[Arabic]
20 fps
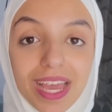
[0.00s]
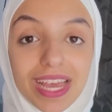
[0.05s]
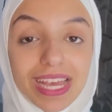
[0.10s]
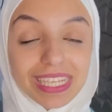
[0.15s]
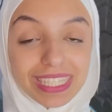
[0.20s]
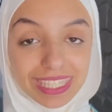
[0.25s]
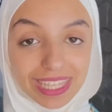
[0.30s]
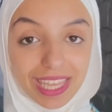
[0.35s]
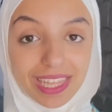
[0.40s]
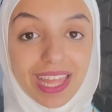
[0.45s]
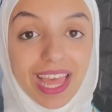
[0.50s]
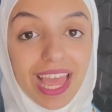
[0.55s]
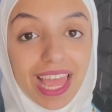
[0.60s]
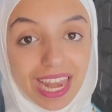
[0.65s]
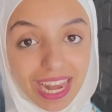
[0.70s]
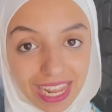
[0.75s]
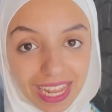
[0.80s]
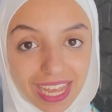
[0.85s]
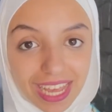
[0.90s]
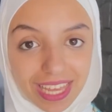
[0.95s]
السنه
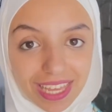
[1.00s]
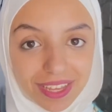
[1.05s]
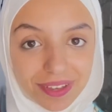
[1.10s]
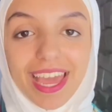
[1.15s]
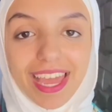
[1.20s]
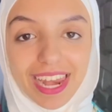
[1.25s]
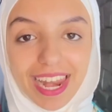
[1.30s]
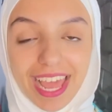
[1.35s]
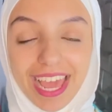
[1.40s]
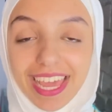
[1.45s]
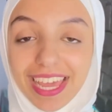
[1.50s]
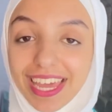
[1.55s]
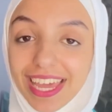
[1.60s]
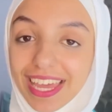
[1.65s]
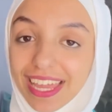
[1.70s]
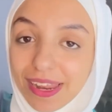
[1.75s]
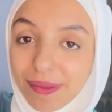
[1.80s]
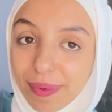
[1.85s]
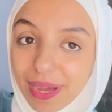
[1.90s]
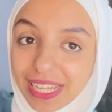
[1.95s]
اللي جايه
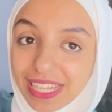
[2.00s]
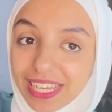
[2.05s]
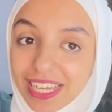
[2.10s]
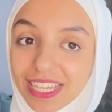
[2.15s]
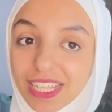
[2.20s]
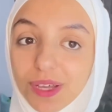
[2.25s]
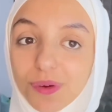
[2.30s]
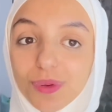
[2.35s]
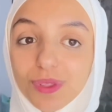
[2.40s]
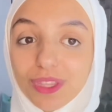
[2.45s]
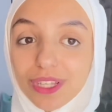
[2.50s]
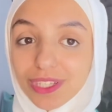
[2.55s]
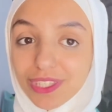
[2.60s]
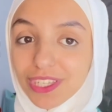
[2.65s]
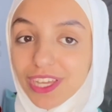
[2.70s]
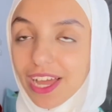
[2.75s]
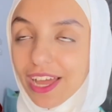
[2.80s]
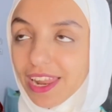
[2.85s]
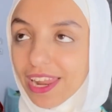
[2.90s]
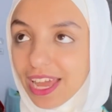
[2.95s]
الحاجه اللي بعد كده
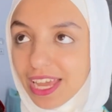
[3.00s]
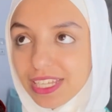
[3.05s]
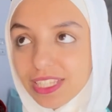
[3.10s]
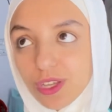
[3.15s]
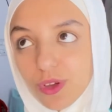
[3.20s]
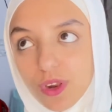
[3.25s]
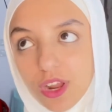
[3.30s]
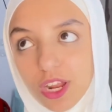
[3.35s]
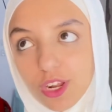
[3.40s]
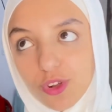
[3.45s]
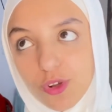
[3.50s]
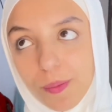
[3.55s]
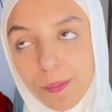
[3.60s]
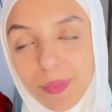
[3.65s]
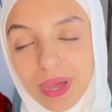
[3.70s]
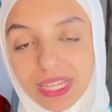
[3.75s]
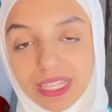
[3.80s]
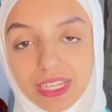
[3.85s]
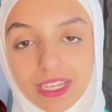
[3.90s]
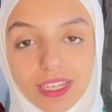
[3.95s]
والنصيحه اللي عايزه اقولها لكم
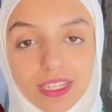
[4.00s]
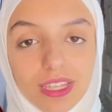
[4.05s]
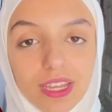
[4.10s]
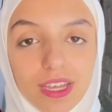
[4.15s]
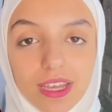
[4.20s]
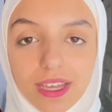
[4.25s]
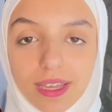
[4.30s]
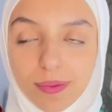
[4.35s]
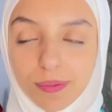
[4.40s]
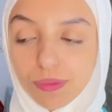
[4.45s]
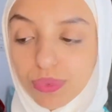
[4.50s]
بعد كده